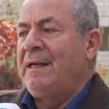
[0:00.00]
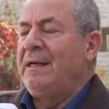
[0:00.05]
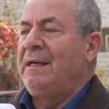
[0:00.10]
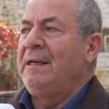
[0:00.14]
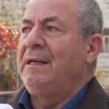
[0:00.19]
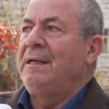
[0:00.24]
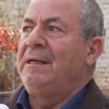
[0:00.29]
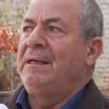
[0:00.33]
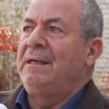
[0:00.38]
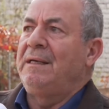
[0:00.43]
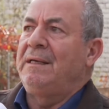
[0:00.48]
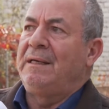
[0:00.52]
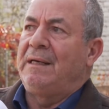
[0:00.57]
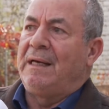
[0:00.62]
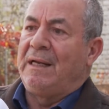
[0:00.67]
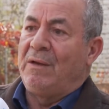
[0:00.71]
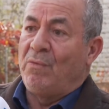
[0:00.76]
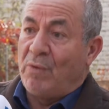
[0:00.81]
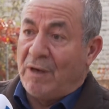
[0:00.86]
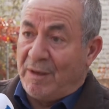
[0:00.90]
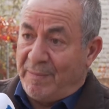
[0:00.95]

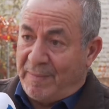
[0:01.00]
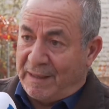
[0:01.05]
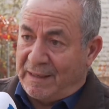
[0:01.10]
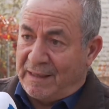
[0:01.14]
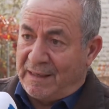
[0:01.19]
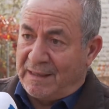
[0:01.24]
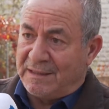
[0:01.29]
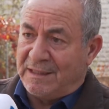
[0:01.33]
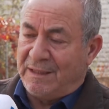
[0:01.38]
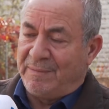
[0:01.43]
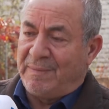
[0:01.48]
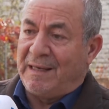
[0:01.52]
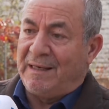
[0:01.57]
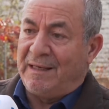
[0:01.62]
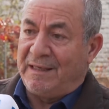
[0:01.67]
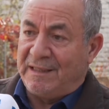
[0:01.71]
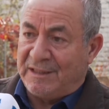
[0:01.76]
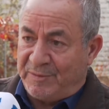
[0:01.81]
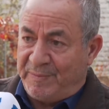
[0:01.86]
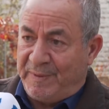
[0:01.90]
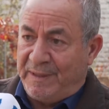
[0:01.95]
آه، والمكاسب
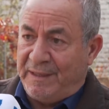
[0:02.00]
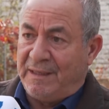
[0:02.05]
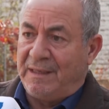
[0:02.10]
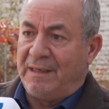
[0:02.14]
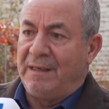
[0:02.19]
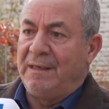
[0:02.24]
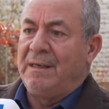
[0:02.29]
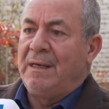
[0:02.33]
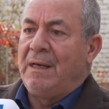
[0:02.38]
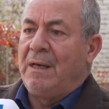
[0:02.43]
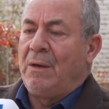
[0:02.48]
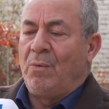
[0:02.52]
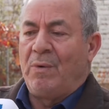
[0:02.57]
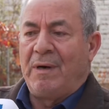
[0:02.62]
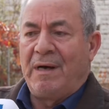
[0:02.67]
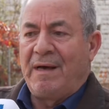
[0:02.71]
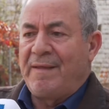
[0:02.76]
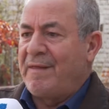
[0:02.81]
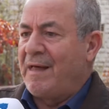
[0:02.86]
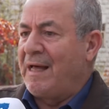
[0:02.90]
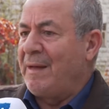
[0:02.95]
الحزبية
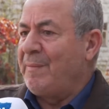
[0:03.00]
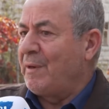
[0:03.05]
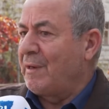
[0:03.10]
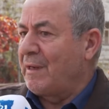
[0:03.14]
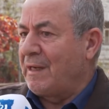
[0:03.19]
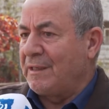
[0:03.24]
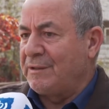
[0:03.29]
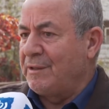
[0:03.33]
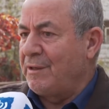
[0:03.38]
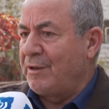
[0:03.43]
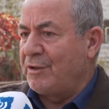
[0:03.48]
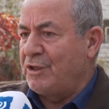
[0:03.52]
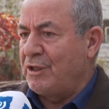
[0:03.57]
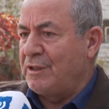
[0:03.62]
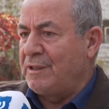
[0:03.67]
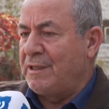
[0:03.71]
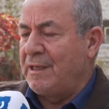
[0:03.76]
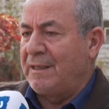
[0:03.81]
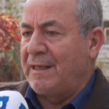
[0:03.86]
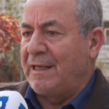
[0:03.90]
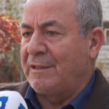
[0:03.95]
وهذا أمر خطير
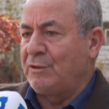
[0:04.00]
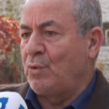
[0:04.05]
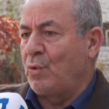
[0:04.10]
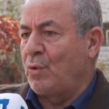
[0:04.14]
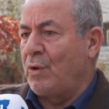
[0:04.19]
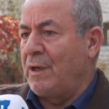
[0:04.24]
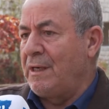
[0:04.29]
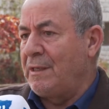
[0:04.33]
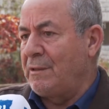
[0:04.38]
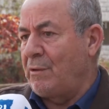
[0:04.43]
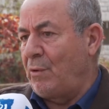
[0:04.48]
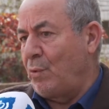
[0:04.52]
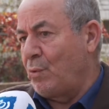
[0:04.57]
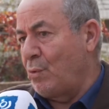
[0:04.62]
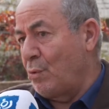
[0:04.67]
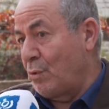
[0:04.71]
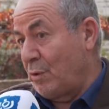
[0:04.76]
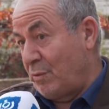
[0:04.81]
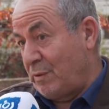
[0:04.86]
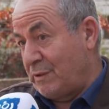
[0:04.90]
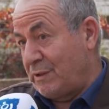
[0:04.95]
جدا أن تقيد
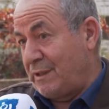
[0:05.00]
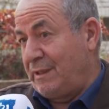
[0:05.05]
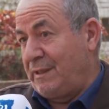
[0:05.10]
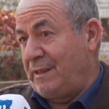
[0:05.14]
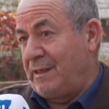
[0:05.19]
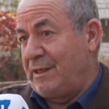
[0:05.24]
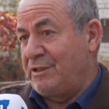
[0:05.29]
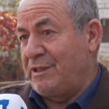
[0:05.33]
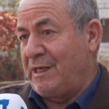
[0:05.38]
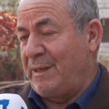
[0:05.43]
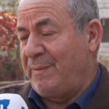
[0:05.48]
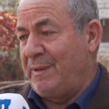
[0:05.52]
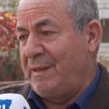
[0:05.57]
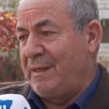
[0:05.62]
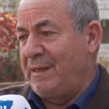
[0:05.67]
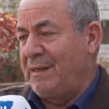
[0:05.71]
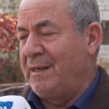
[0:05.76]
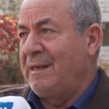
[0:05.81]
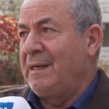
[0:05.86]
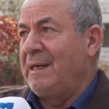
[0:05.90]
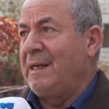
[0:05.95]
الحقوق الوطنية
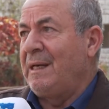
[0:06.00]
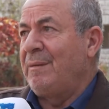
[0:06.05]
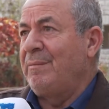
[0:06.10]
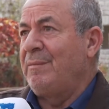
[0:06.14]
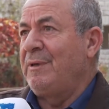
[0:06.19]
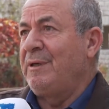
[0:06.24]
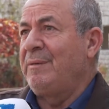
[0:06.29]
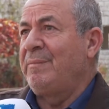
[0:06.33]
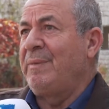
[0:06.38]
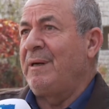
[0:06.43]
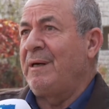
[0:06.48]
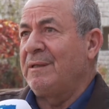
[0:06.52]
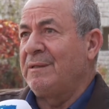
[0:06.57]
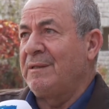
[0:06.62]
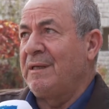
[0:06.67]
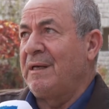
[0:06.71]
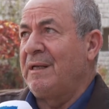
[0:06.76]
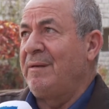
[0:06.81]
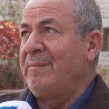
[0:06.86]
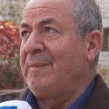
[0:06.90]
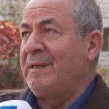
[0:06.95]
لشعبنا
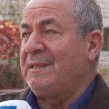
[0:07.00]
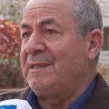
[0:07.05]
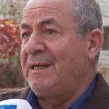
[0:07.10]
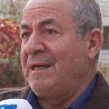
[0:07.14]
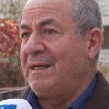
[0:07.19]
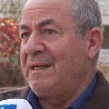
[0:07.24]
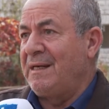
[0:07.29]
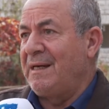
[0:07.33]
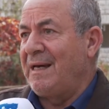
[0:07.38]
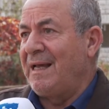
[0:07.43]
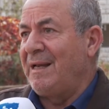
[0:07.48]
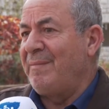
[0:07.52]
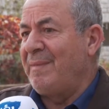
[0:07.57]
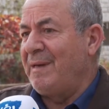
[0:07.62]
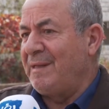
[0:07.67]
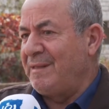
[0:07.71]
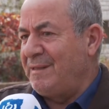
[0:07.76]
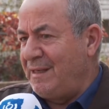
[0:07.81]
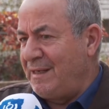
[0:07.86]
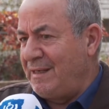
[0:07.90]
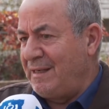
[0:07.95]
ببعض المزايا
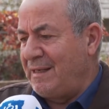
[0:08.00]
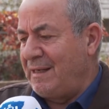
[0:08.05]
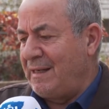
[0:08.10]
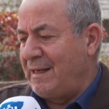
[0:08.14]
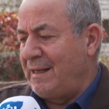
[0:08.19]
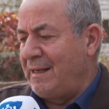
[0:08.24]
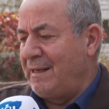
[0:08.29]
المادية